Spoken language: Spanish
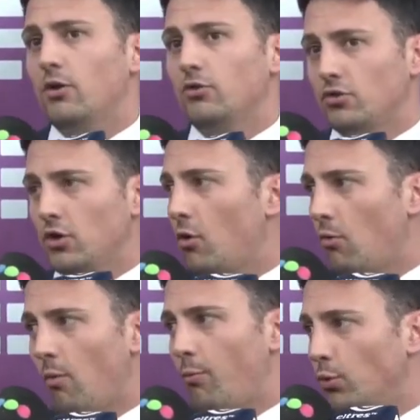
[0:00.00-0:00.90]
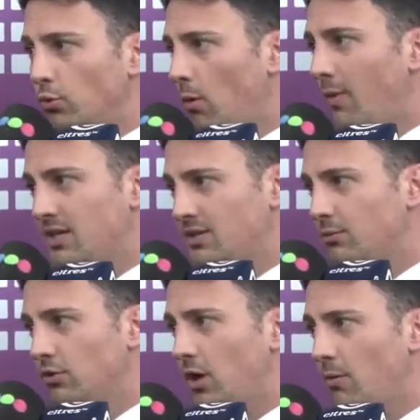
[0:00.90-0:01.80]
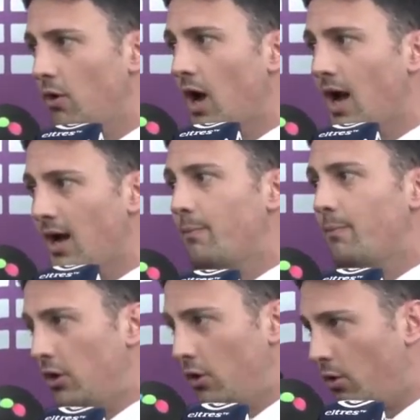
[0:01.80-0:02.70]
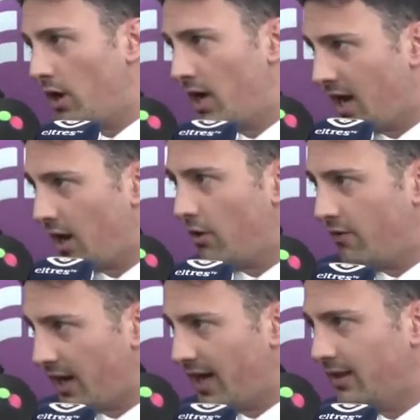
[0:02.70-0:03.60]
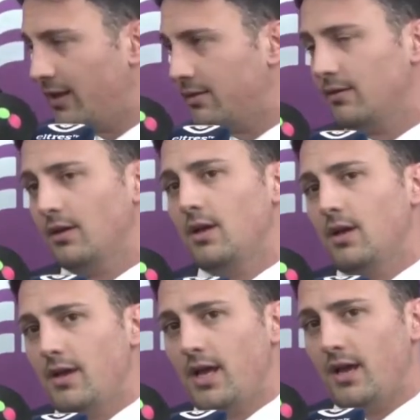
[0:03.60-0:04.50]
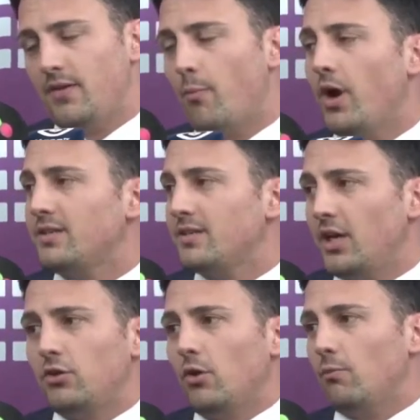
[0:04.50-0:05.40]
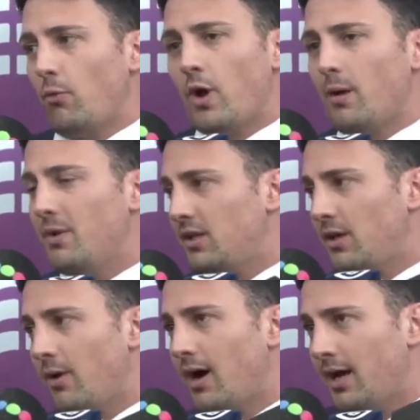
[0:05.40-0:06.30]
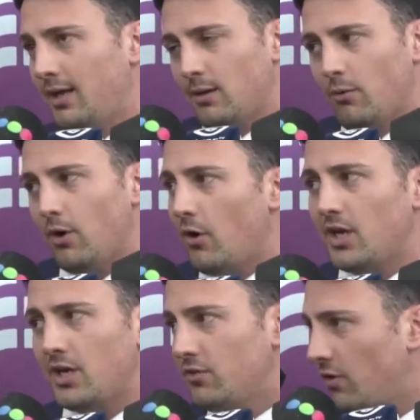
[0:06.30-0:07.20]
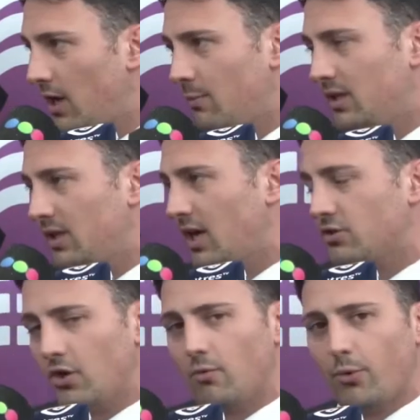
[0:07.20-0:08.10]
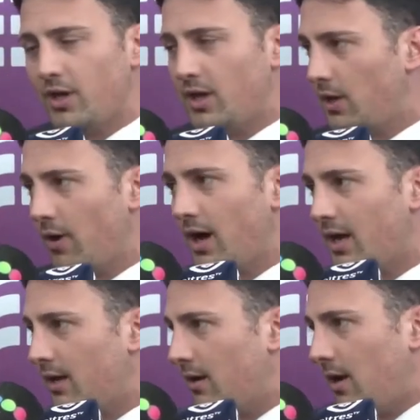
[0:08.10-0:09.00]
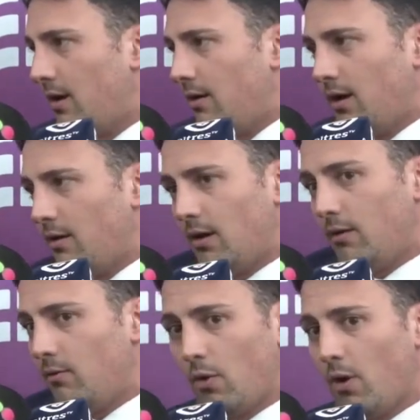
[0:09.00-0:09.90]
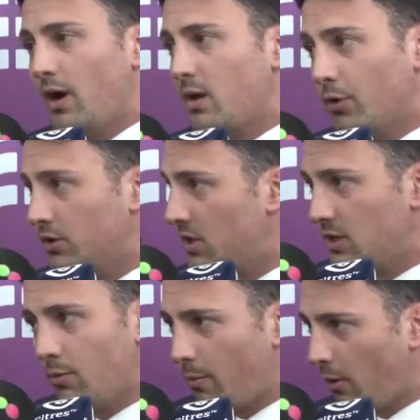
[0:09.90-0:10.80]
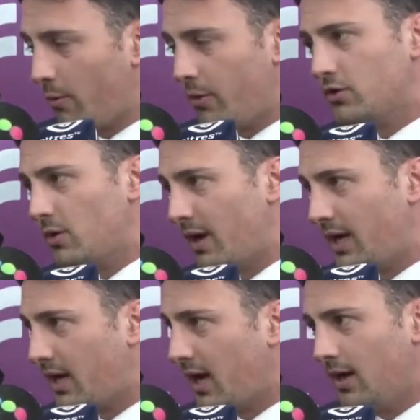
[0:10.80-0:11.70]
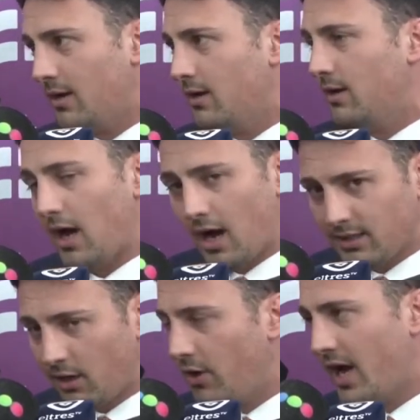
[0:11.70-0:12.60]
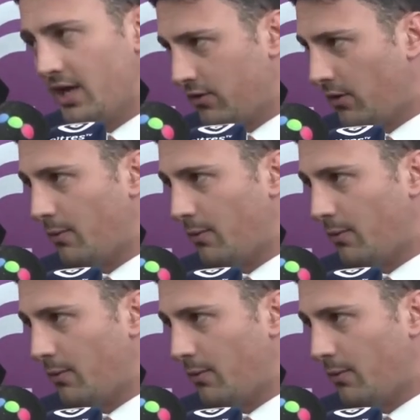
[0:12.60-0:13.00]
nosotros como punto máximo tenemos a Peloduro, que es Carlos Fernández. después, esto obviamente va, estamos en los inicios de la investigación, puede derivar en, en nuevas hipótesis, pero por lo menos se maneja hasta ahora eso.